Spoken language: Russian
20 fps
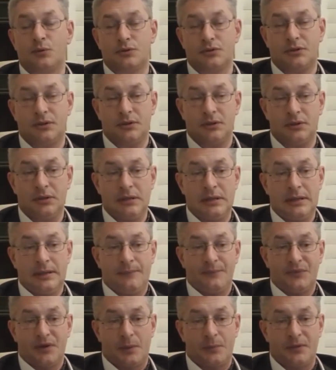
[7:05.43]
что
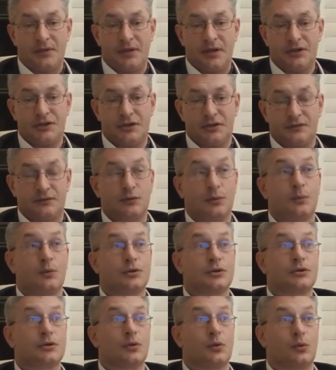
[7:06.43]
как бы иначе это все
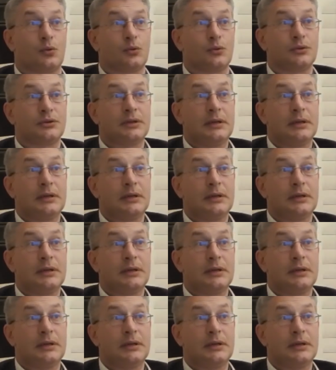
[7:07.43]
может рухнуть.